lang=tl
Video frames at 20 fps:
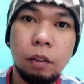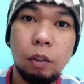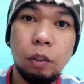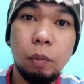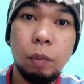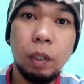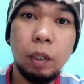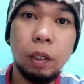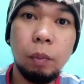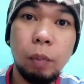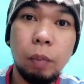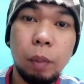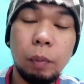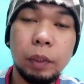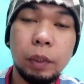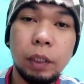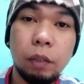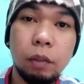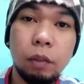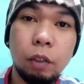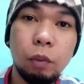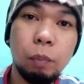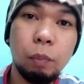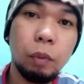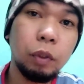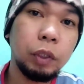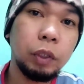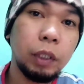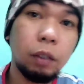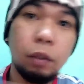Yung mga nagpapa-shoutout
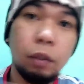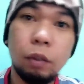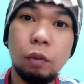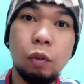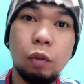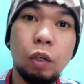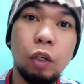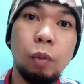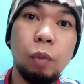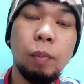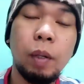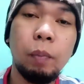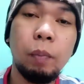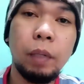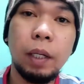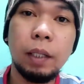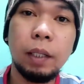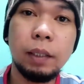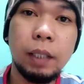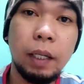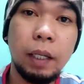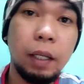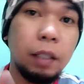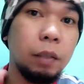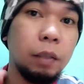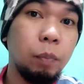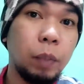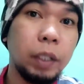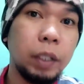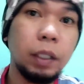po, shoutout ko kayo mamaya sa
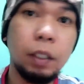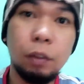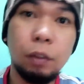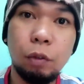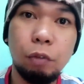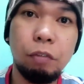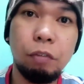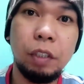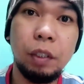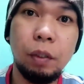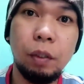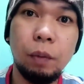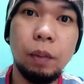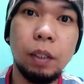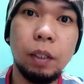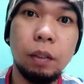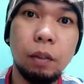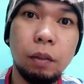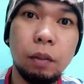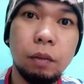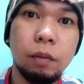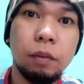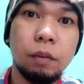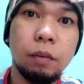end part nitong video na to.